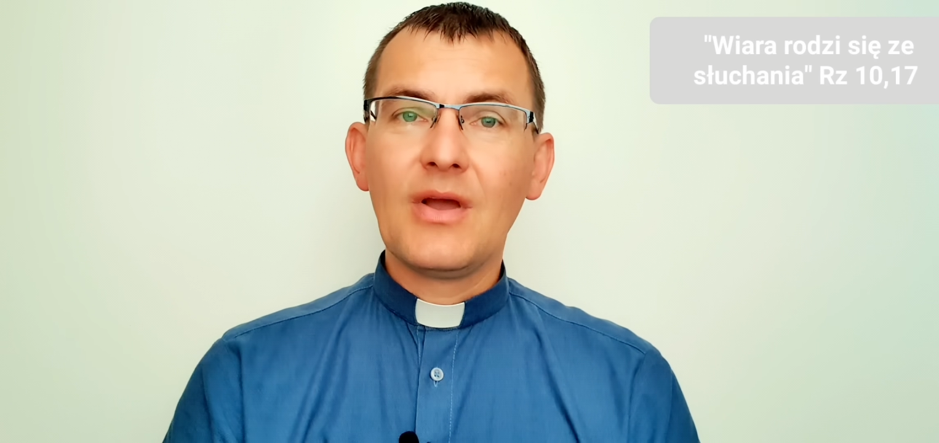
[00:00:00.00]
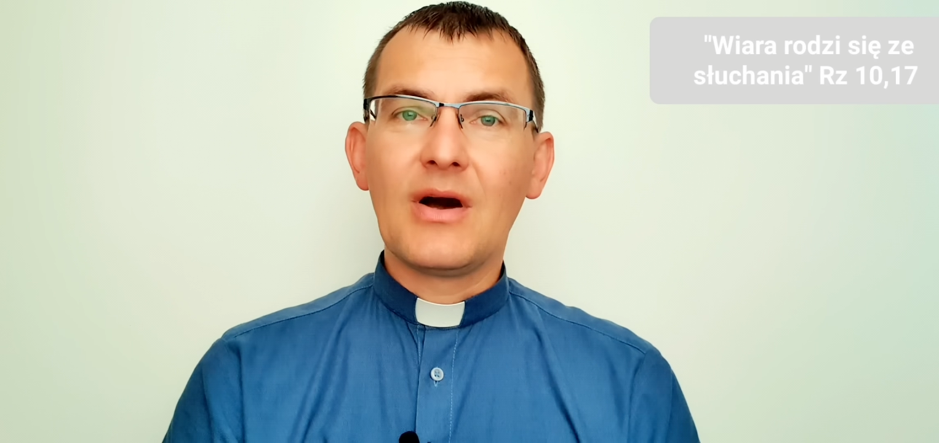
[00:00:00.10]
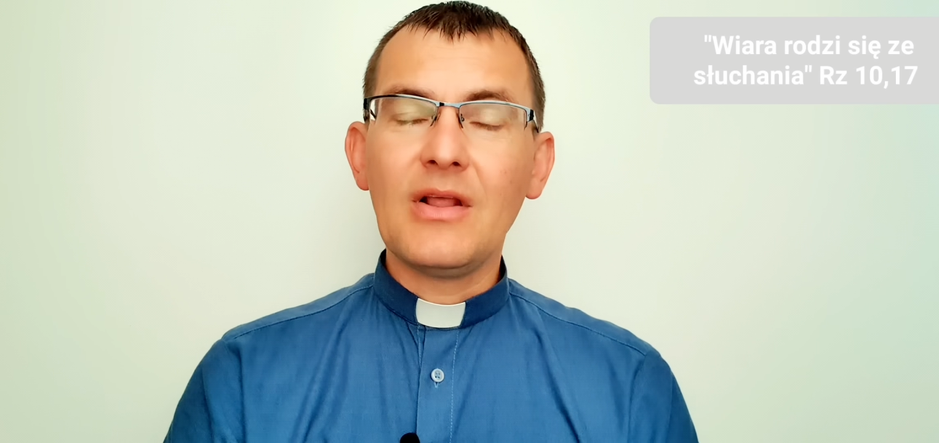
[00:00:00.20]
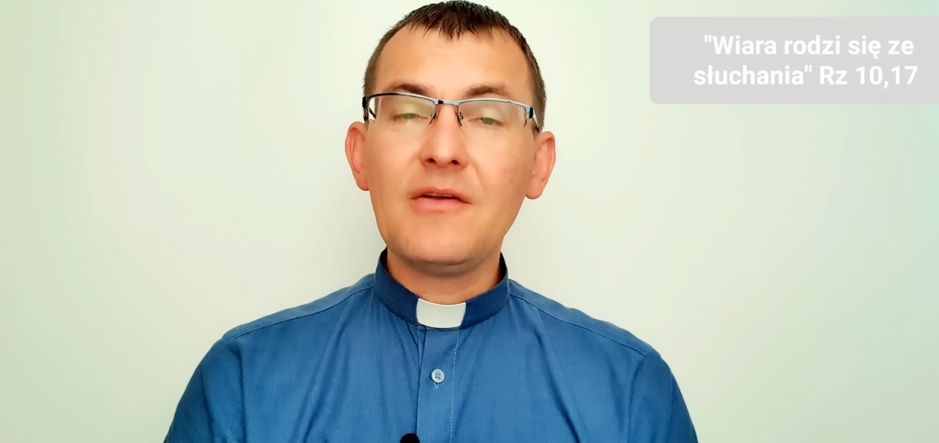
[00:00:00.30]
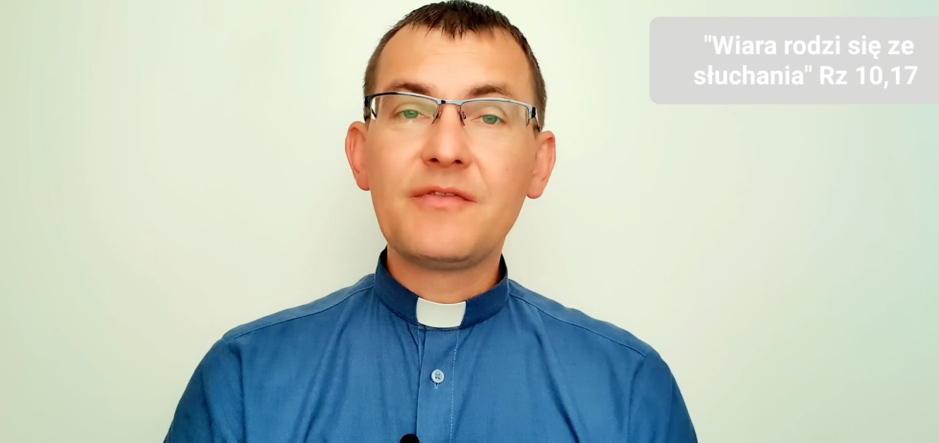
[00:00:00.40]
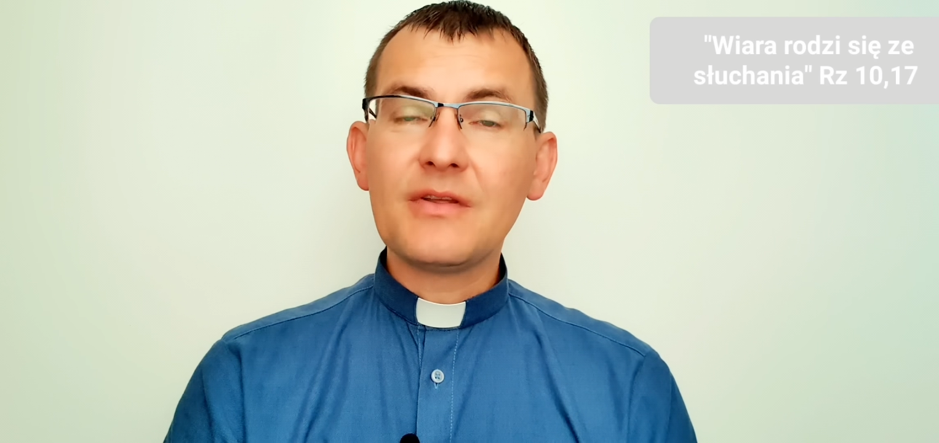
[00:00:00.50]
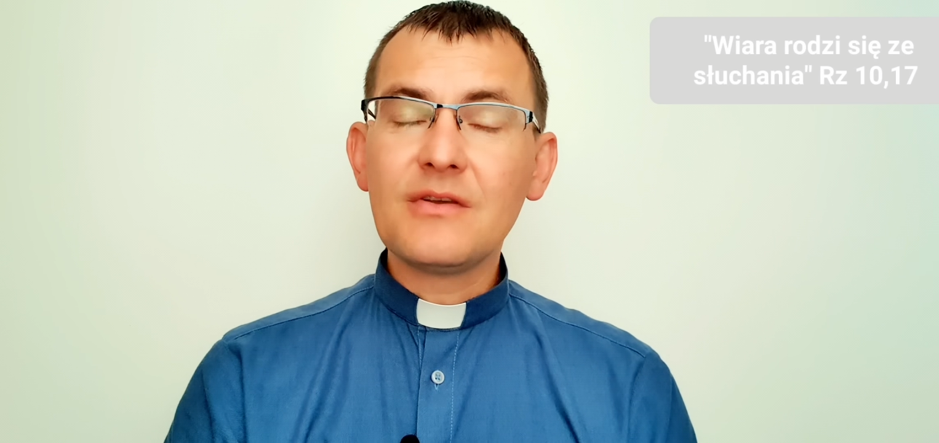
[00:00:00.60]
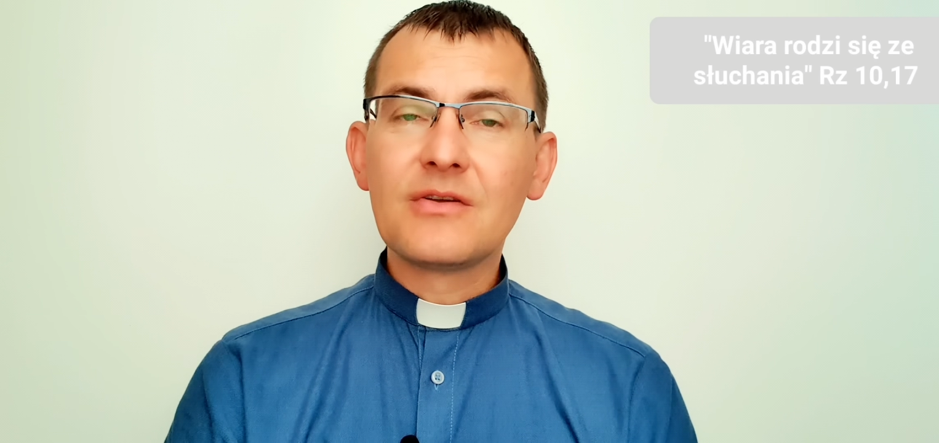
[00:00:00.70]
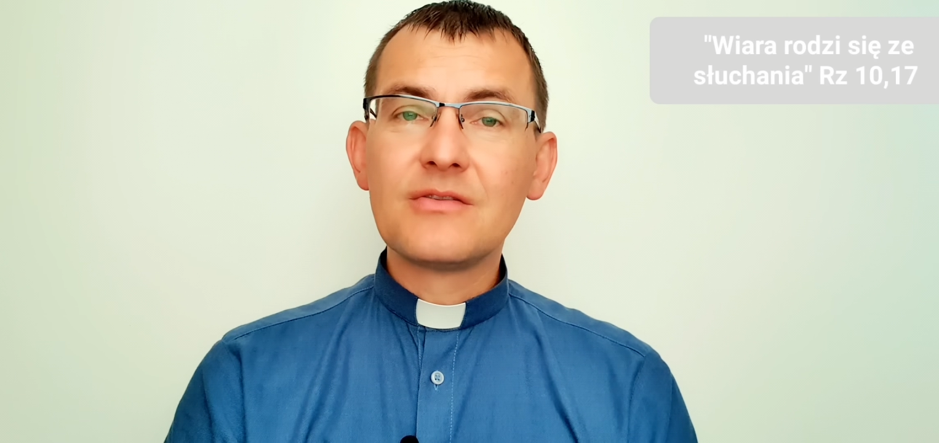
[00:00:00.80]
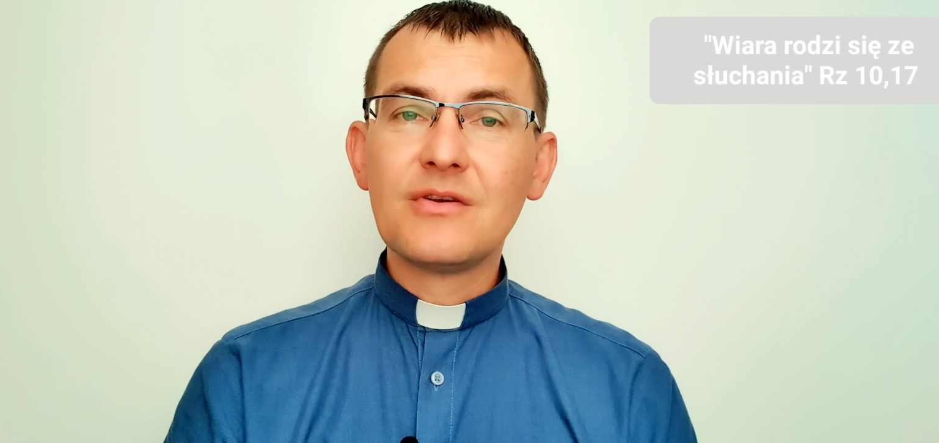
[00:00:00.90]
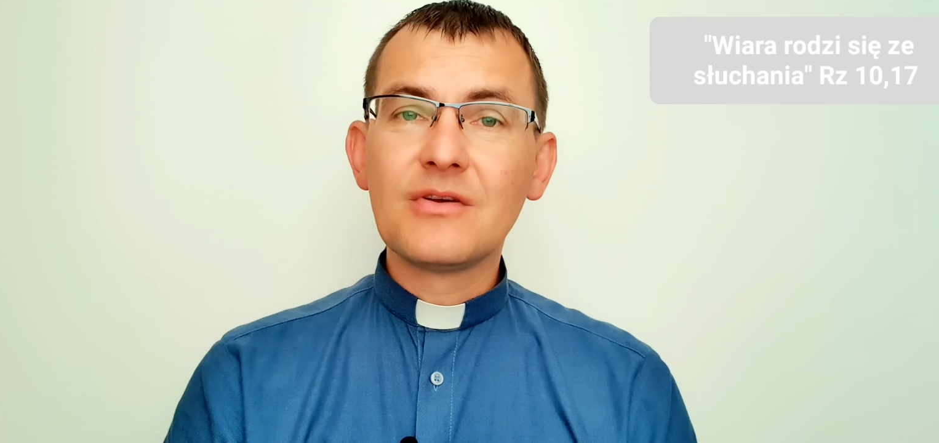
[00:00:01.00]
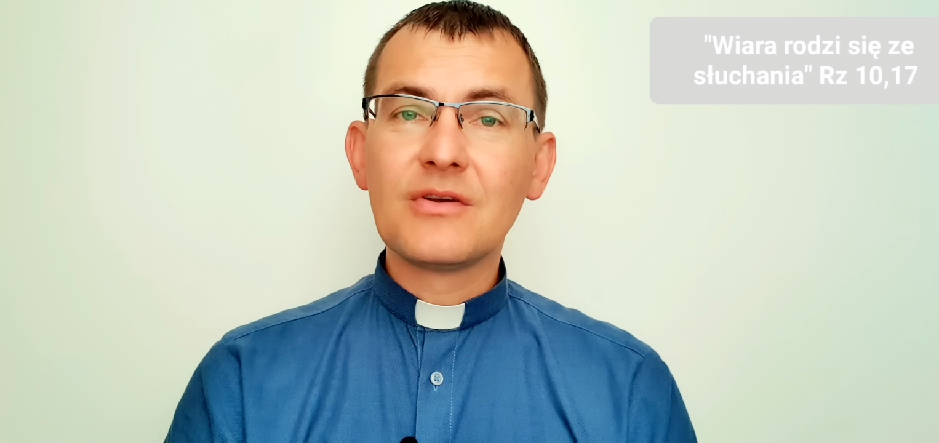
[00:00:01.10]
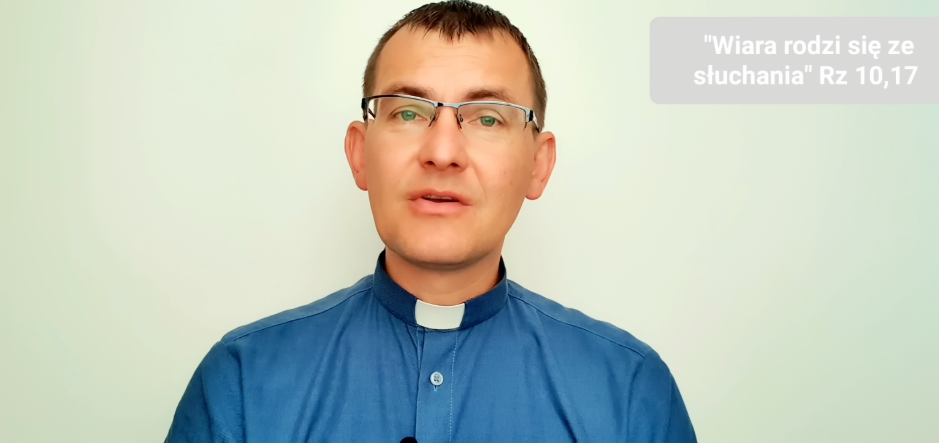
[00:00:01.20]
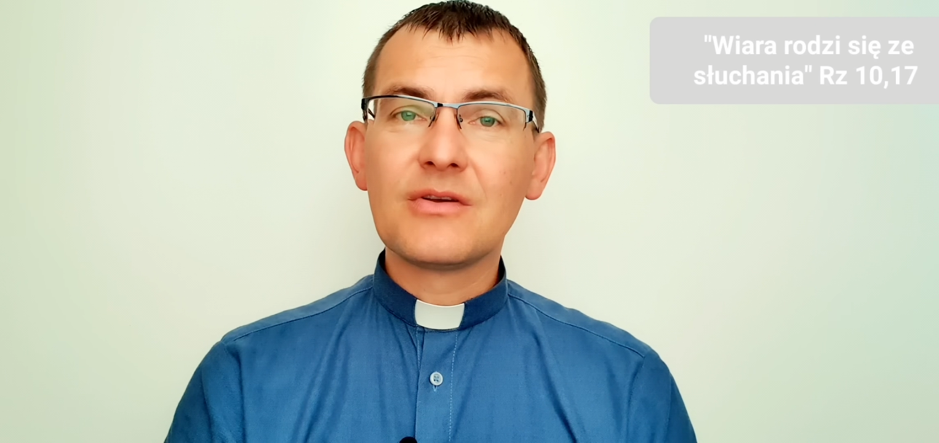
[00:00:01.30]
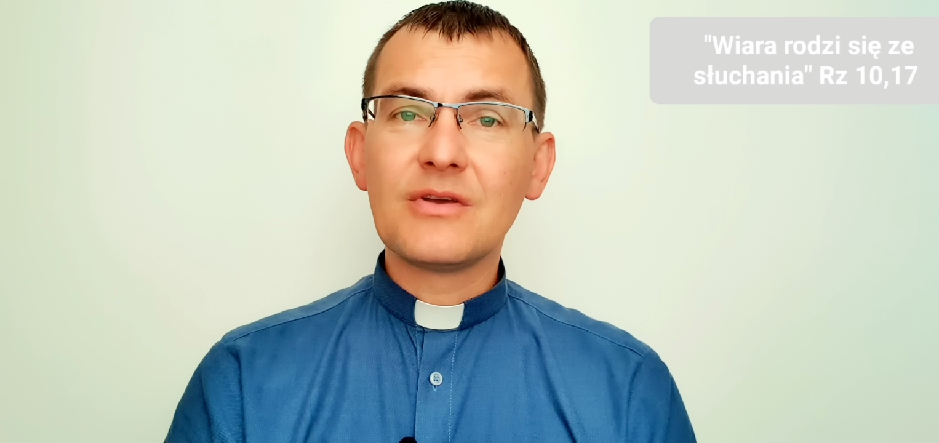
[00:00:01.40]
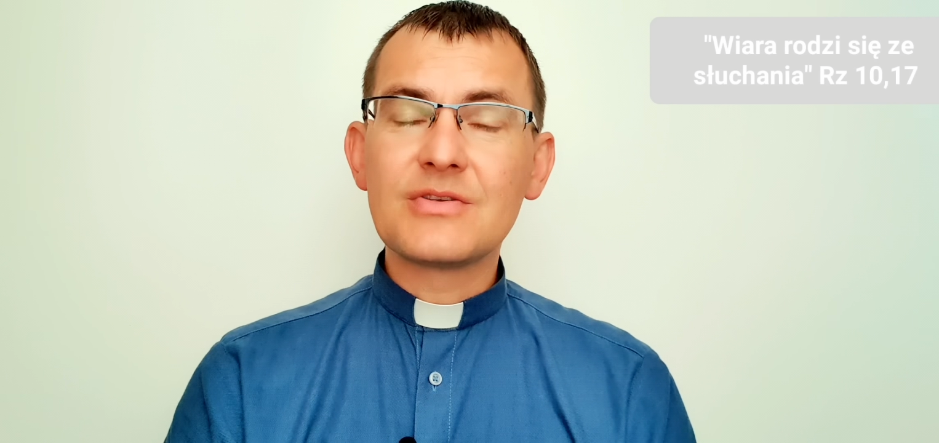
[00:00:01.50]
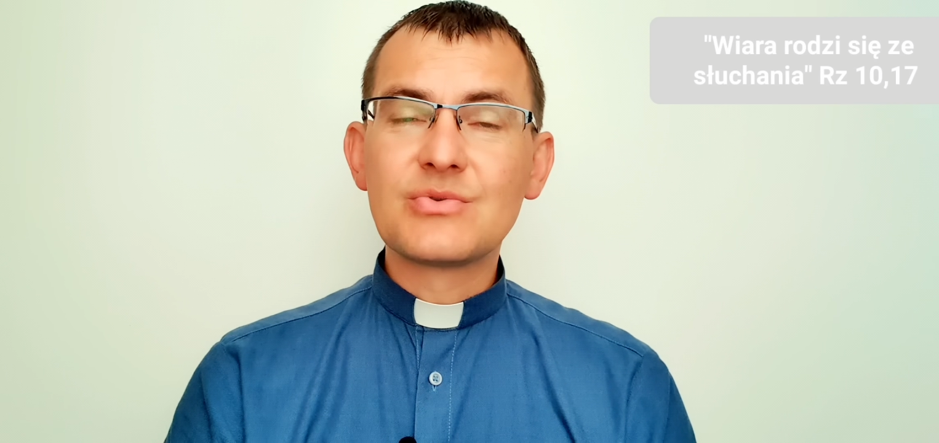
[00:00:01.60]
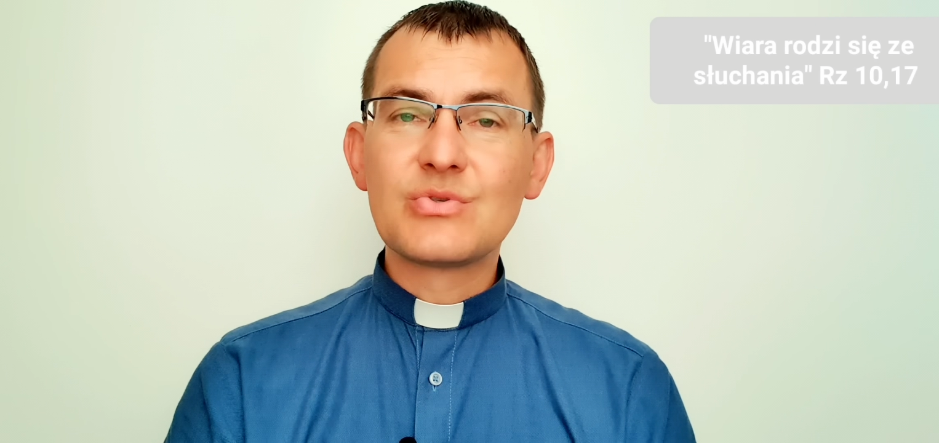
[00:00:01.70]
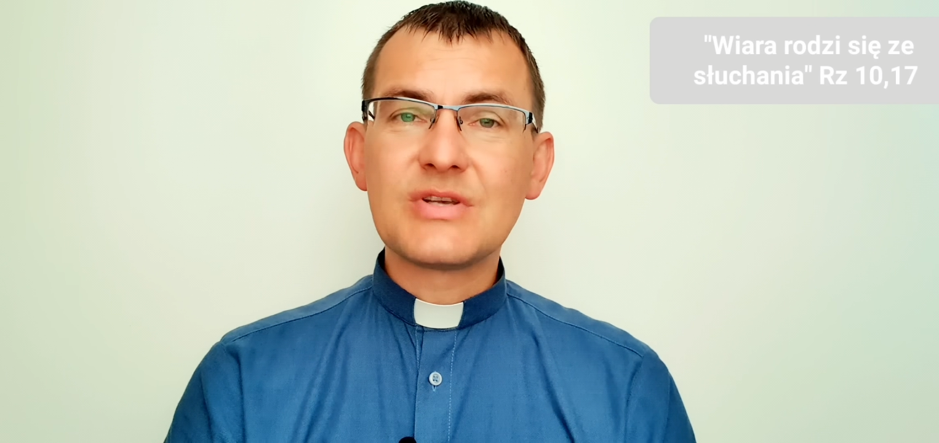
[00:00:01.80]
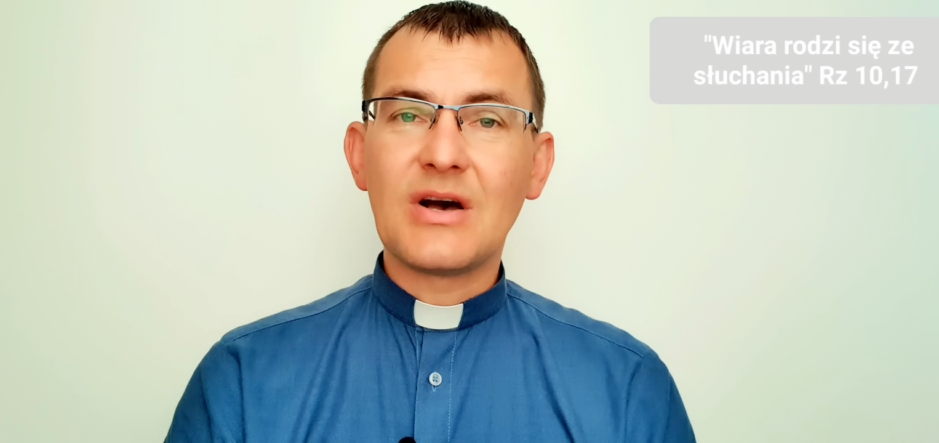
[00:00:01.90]
ale i wtedy, gdy
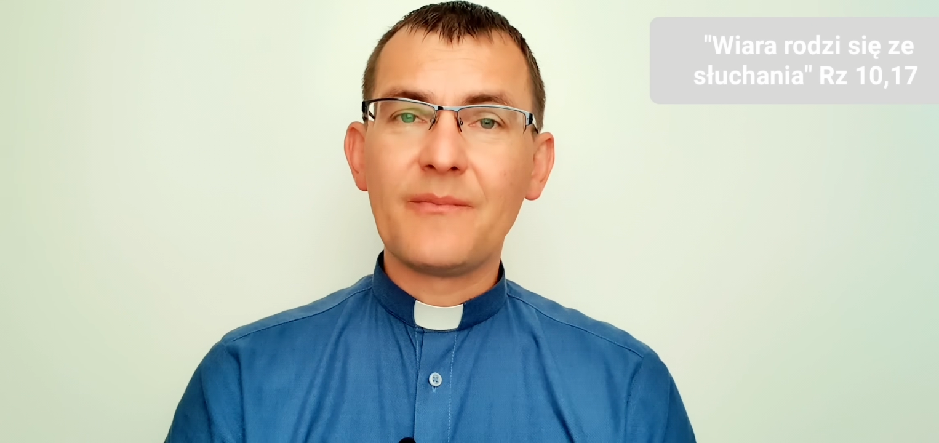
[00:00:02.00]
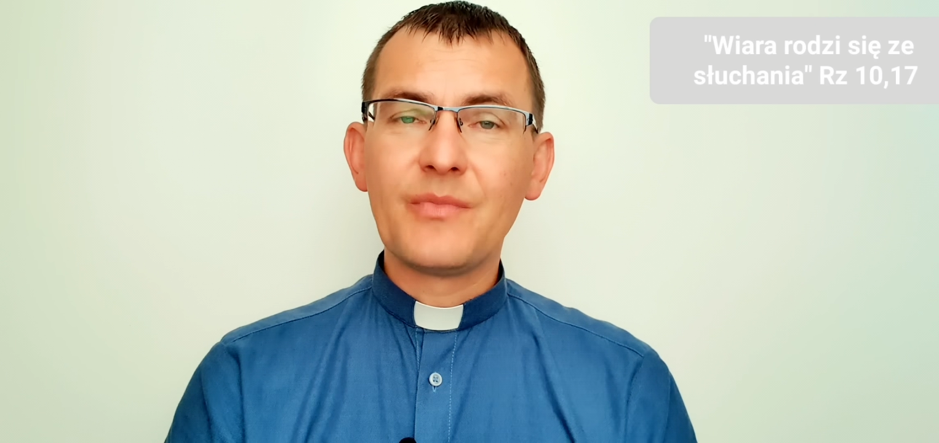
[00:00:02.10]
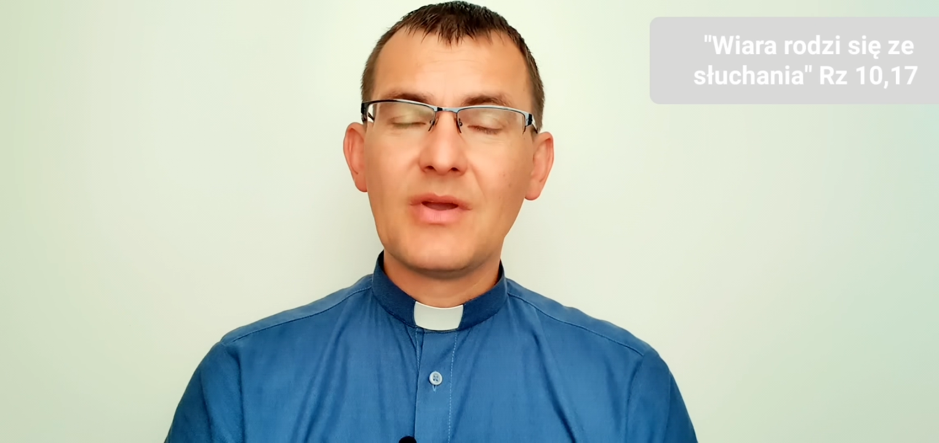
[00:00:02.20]
Jezusa